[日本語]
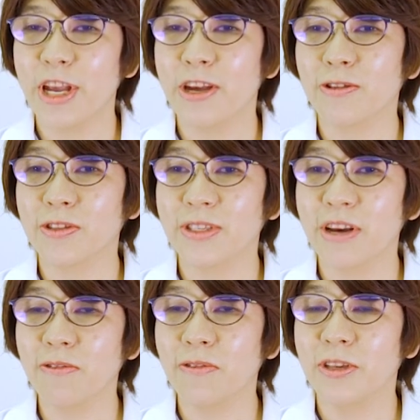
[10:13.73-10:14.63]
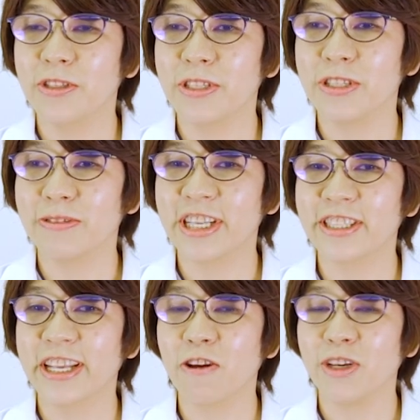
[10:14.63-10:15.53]
栄養相談を随時受け
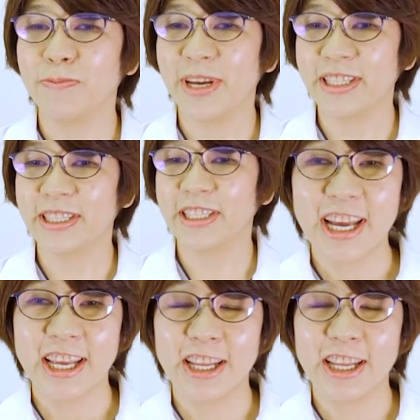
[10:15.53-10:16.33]
付けております。